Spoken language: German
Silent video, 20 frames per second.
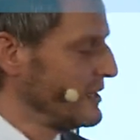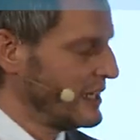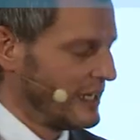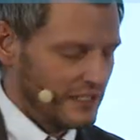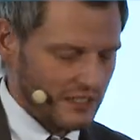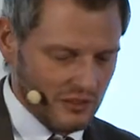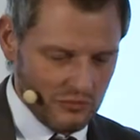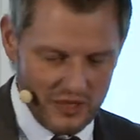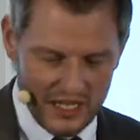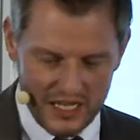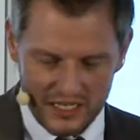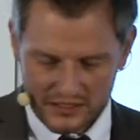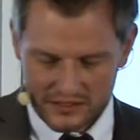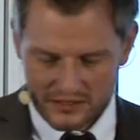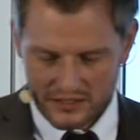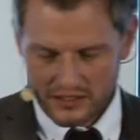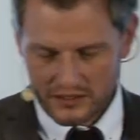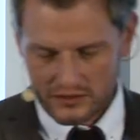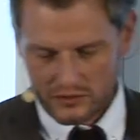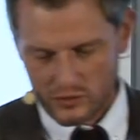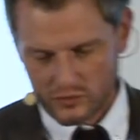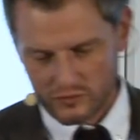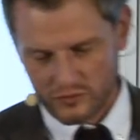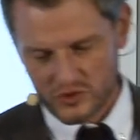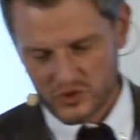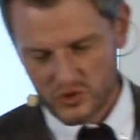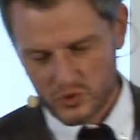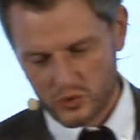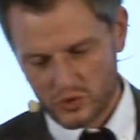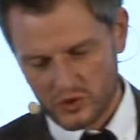wir an die Märkte und
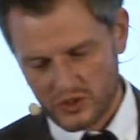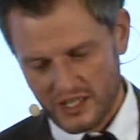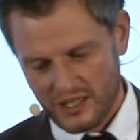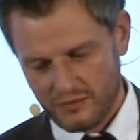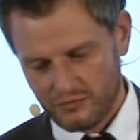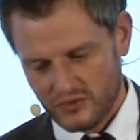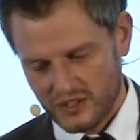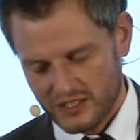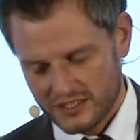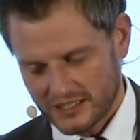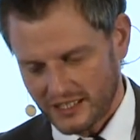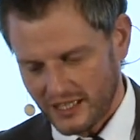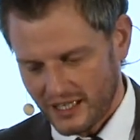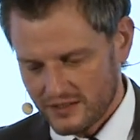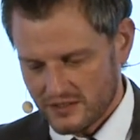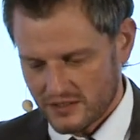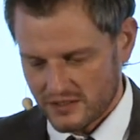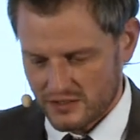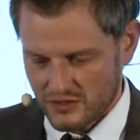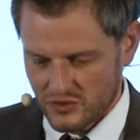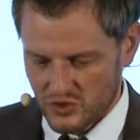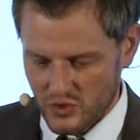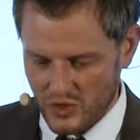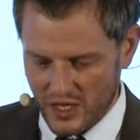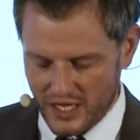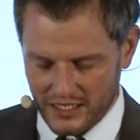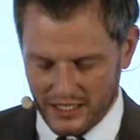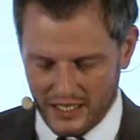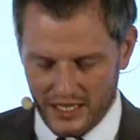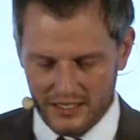versuchen eben die Trends zu
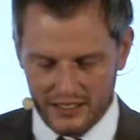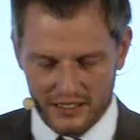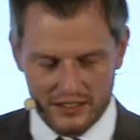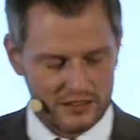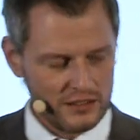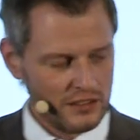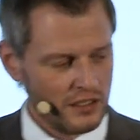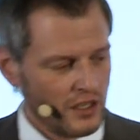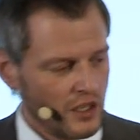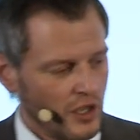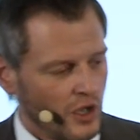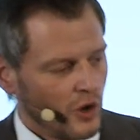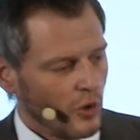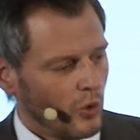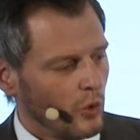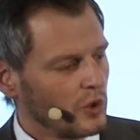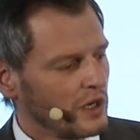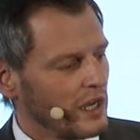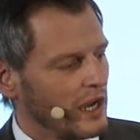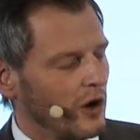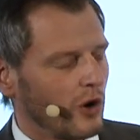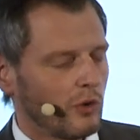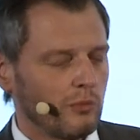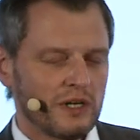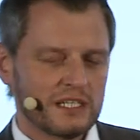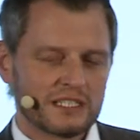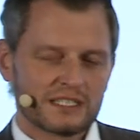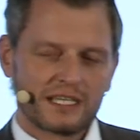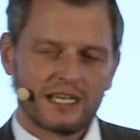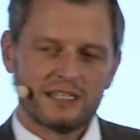erkennen oder auch
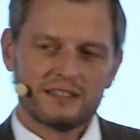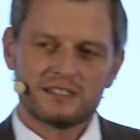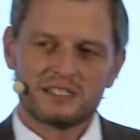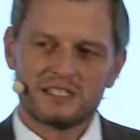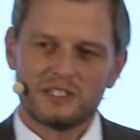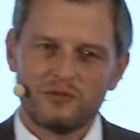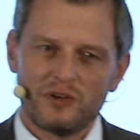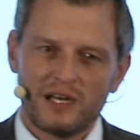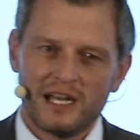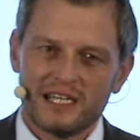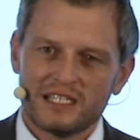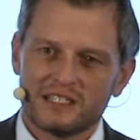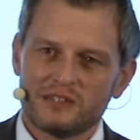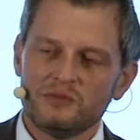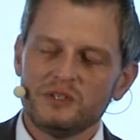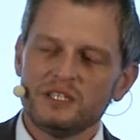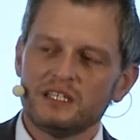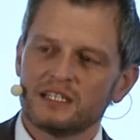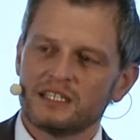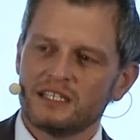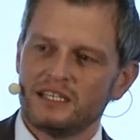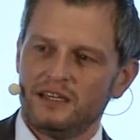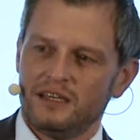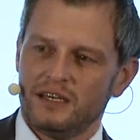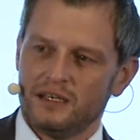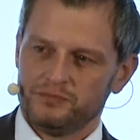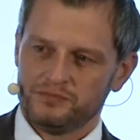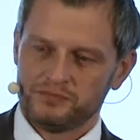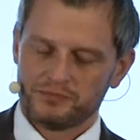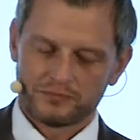mal Trends, die vielleicht
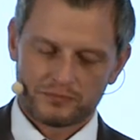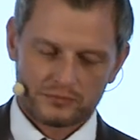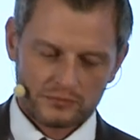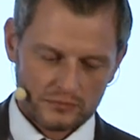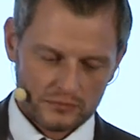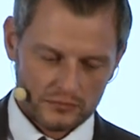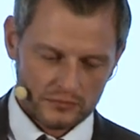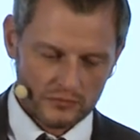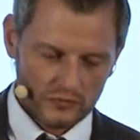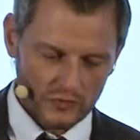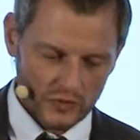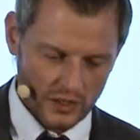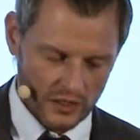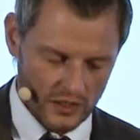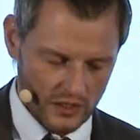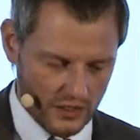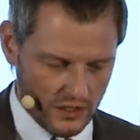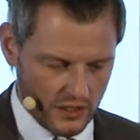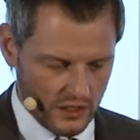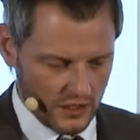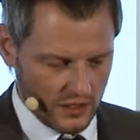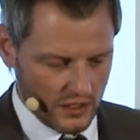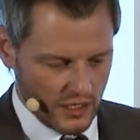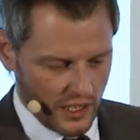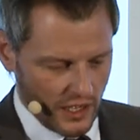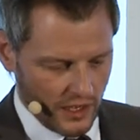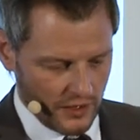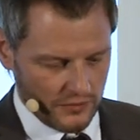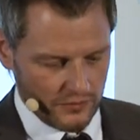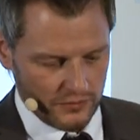wiederkehren, äh,
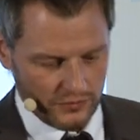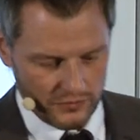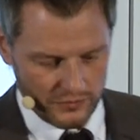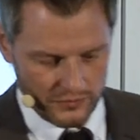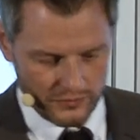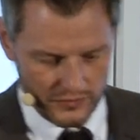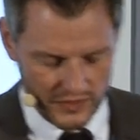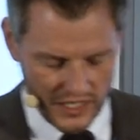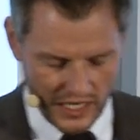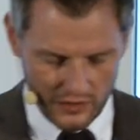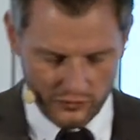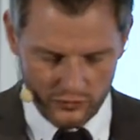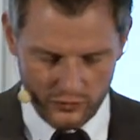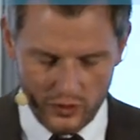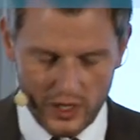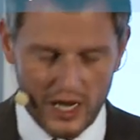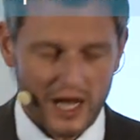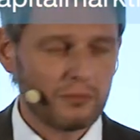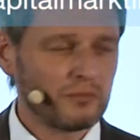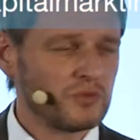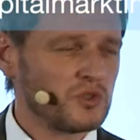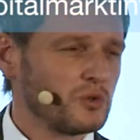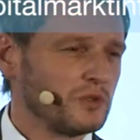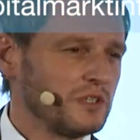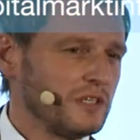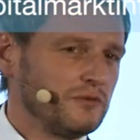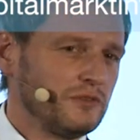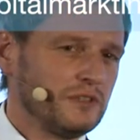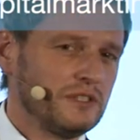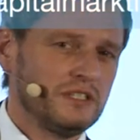ja, vorab zu
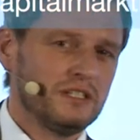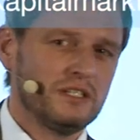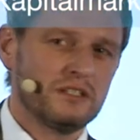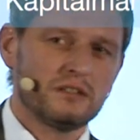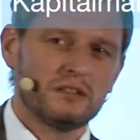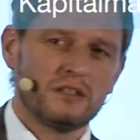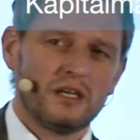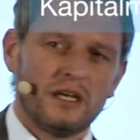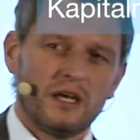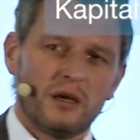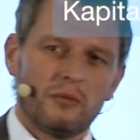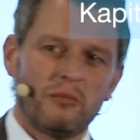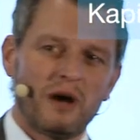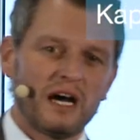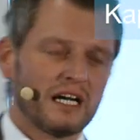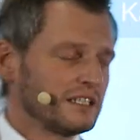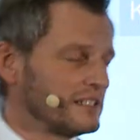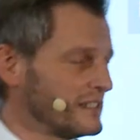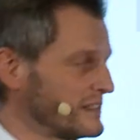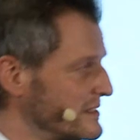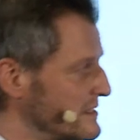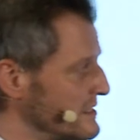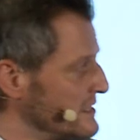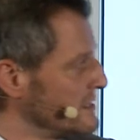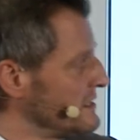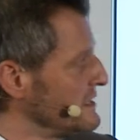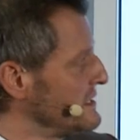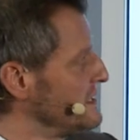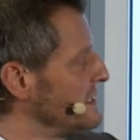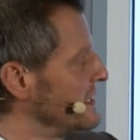definieren, macht es
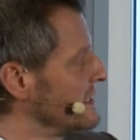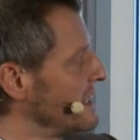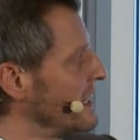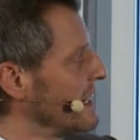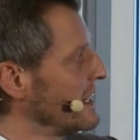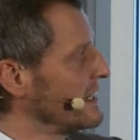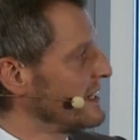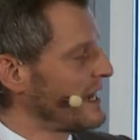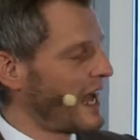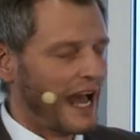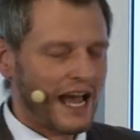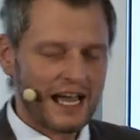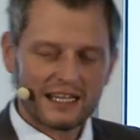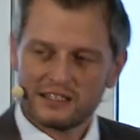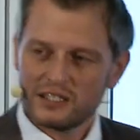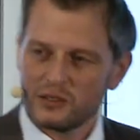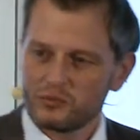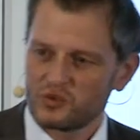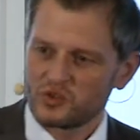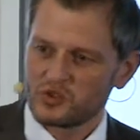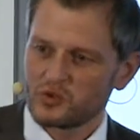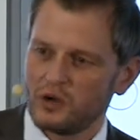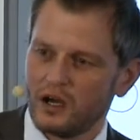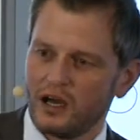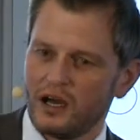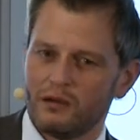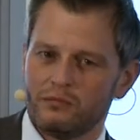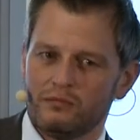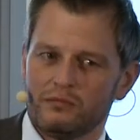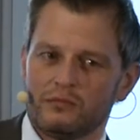Sinn, hier einen langen Atem zu
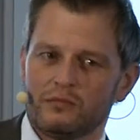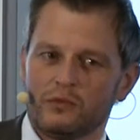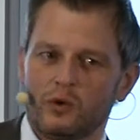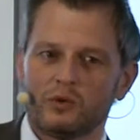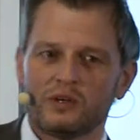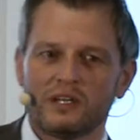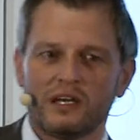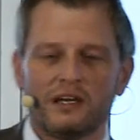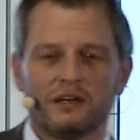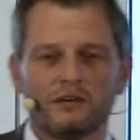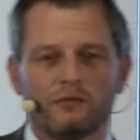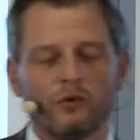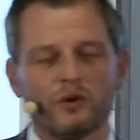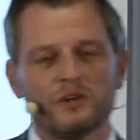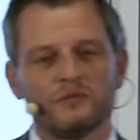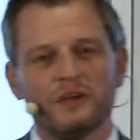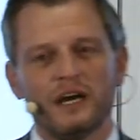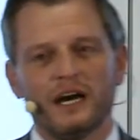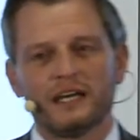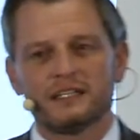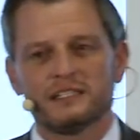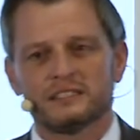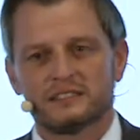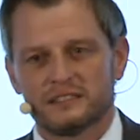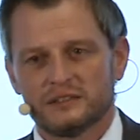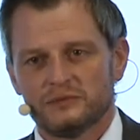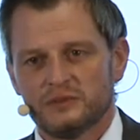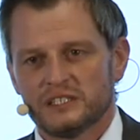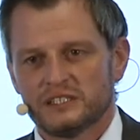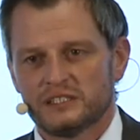haben? Oder wollen wir anders
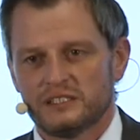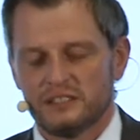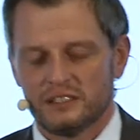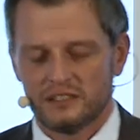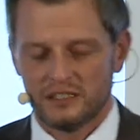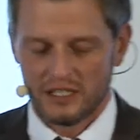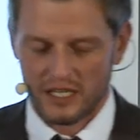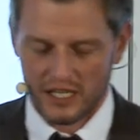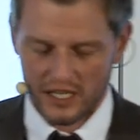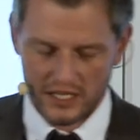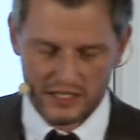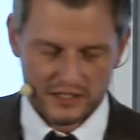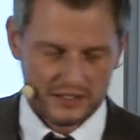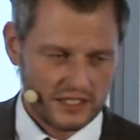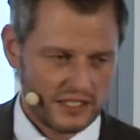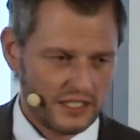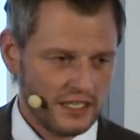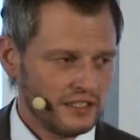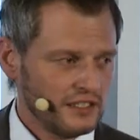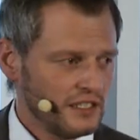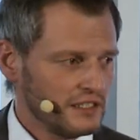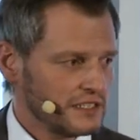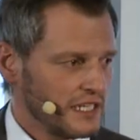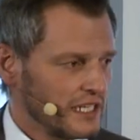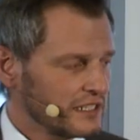investieren? Denn Sie kennen das,